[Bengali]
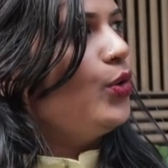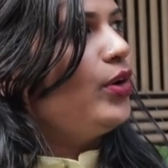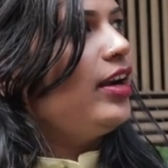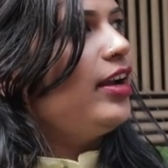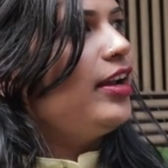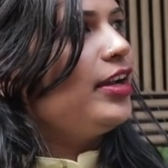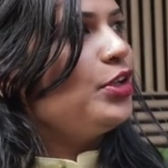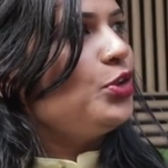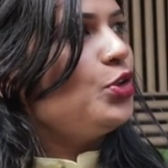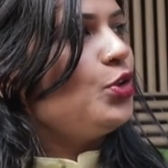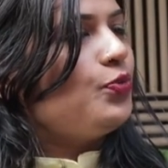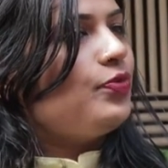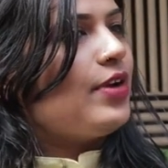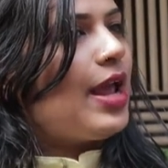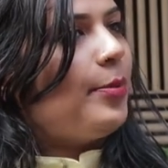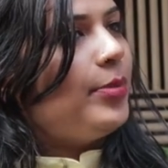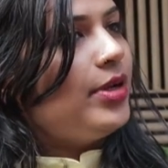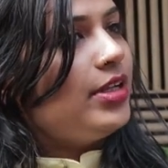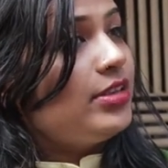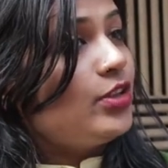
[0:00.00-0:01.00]
ওনারা কিন্তু
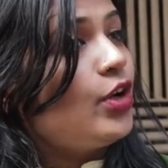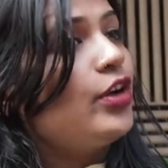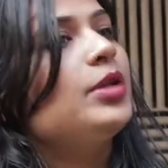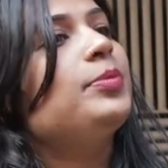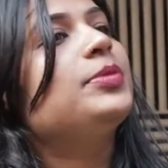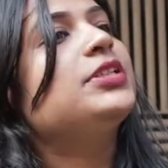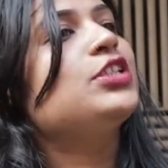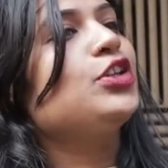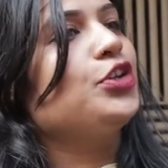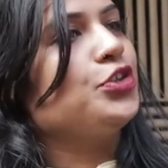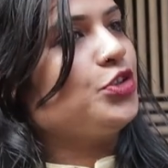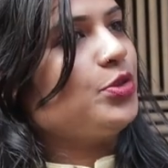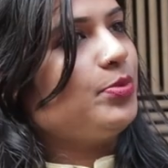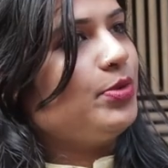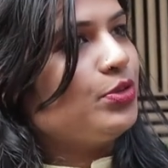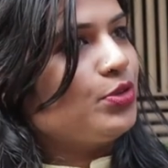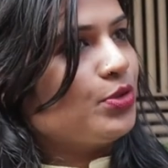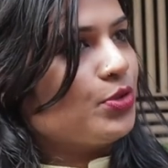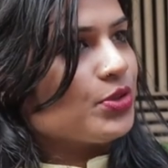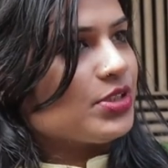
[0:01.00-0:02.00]
ফ্যামিলিতে অনেক বেশি
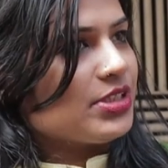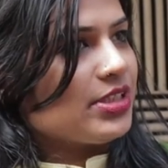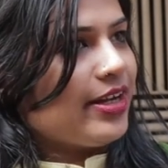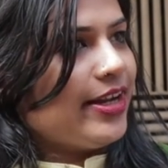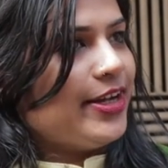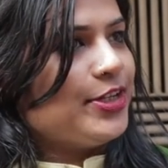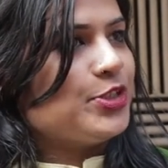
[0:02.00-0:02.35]
কন্ট্রিবিউট করছেন